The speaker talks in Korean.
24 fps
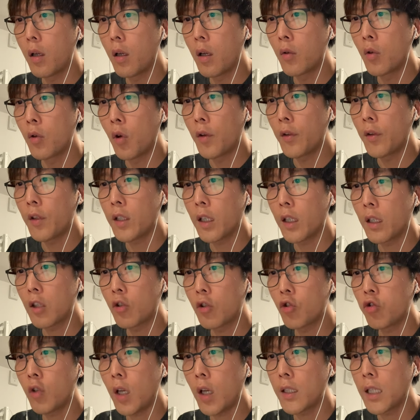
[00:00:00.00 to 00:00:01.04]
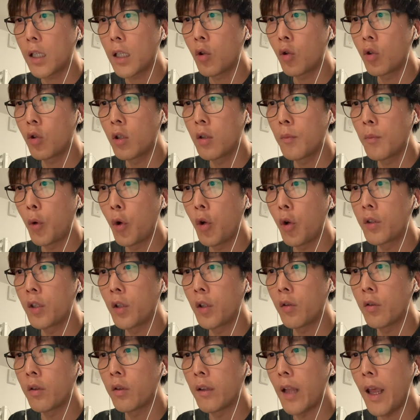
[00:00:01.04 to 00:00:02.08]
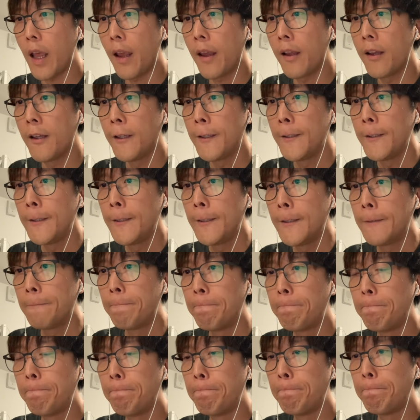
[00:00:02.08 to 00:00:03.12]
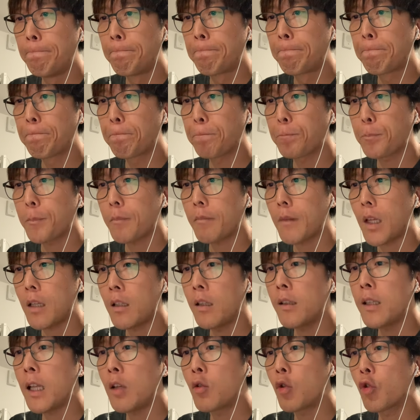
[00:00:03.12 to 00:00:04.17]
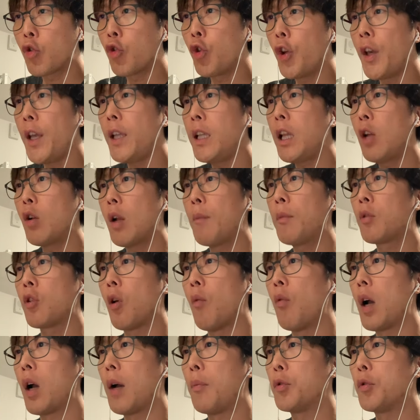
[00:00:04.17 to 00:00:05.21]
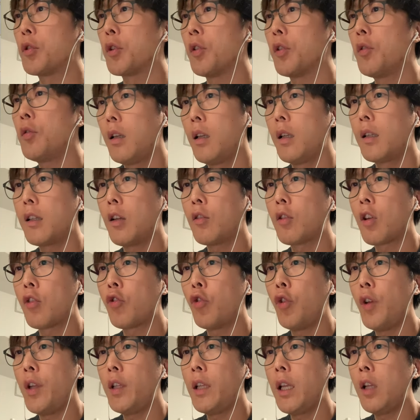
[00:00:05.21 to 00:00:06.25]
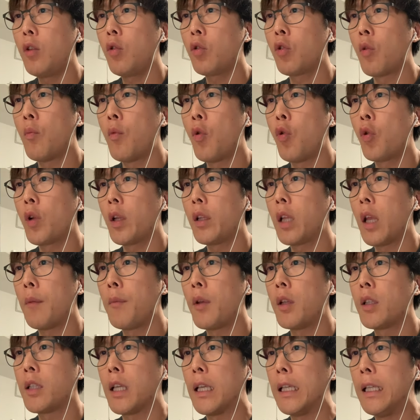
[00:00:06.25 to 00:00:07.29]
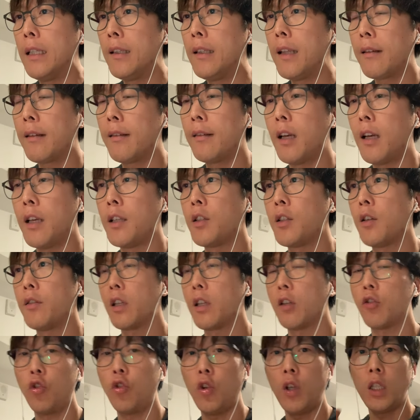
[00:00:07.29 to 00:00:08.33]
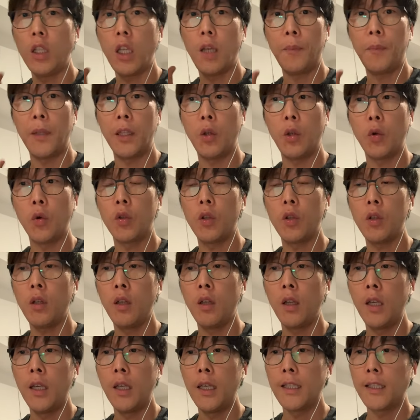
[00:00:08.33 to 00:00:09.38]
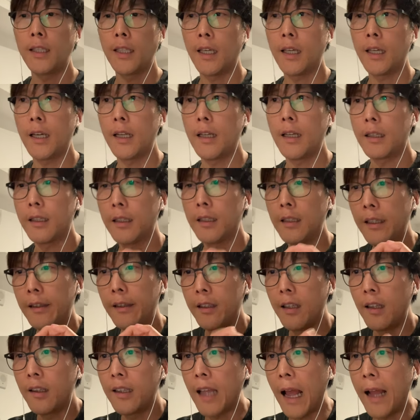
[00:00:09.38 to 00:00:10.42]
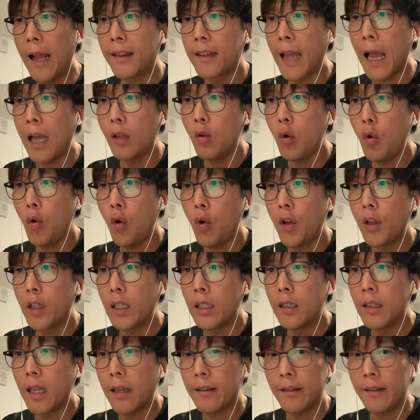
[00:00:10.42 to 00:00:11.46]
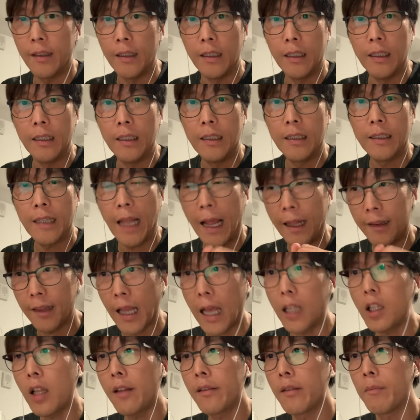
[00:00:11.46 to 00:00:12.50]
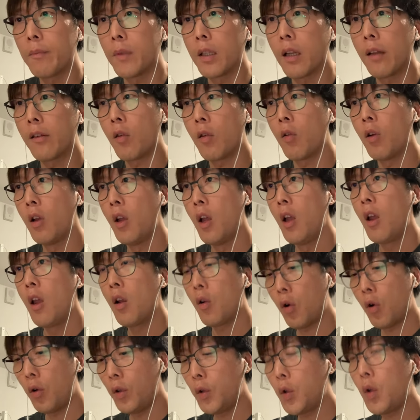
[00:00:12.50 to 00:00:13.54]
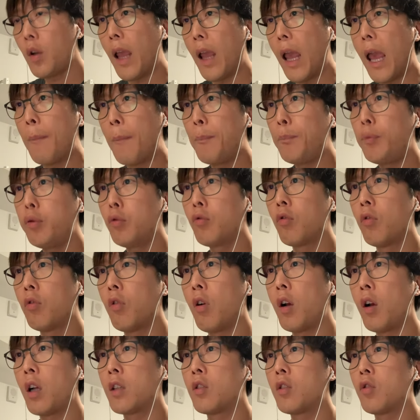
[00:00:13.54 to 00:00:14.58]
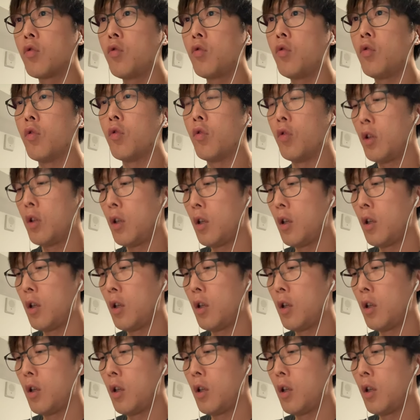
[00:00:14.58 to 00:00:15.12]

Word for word: 여기서 제가 이제 추가 자료를 보여드렸는데 음, 일단 이 Q&A로 한번 넘어가 보죠. 일단 이게 Q&A로 넘어오게 되면 이제 인덱스가 있죠. 제가 Q&A 비디오를 제가 그 리스트를 다 따놓은 거예요. 인덱스를 다 따놨습니다. 그래서 컨트롤 F 눌러가지고